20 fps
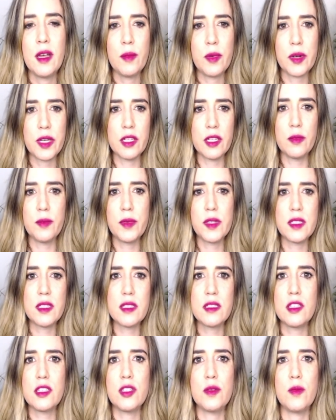Porque não
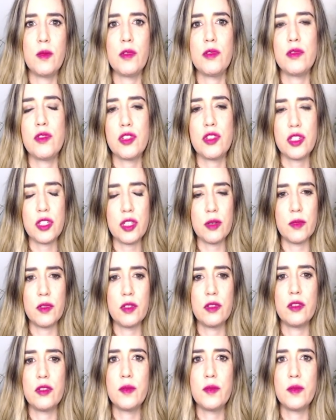precisa de muito estímulo,